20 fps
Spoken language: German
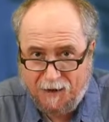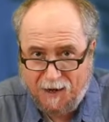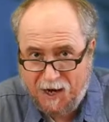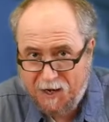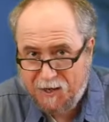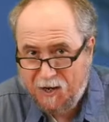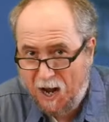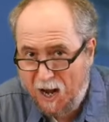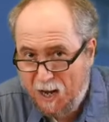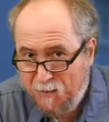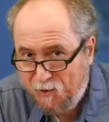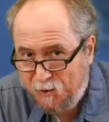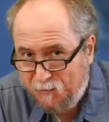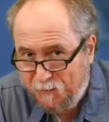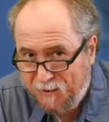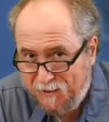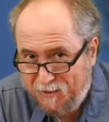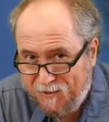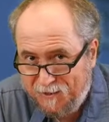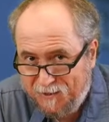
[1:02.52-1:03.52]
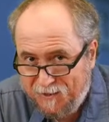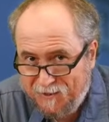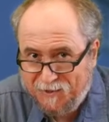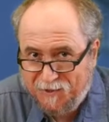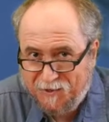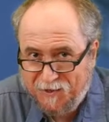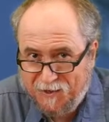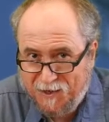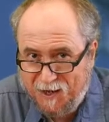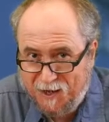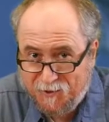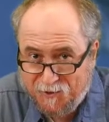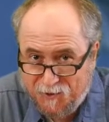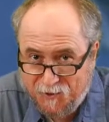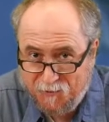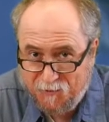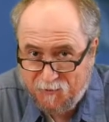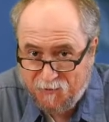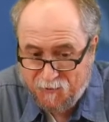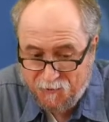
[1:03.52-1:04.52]
Ein Heimspiel ist der
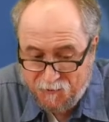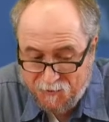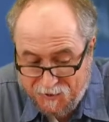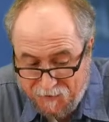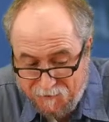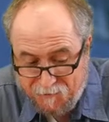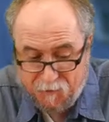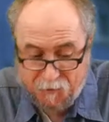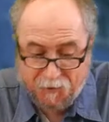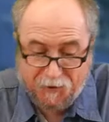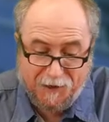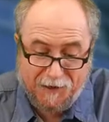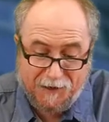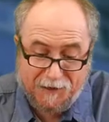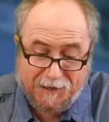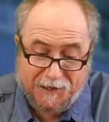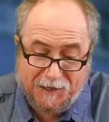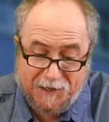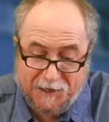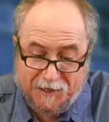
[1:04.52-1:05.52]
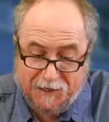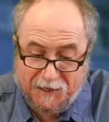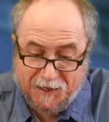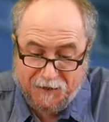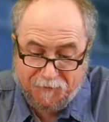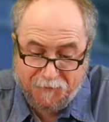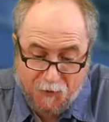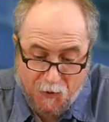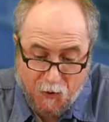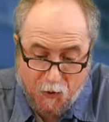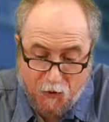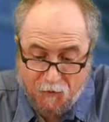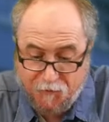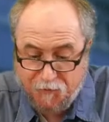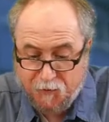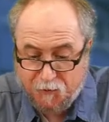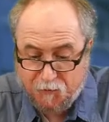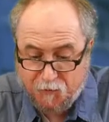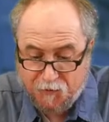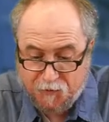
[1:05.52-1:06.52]
Aktions- und Infotag, wir
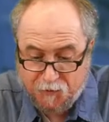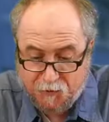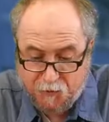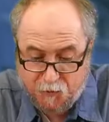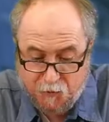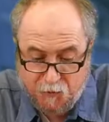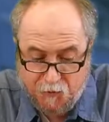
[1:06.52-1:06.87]
öffnen unsere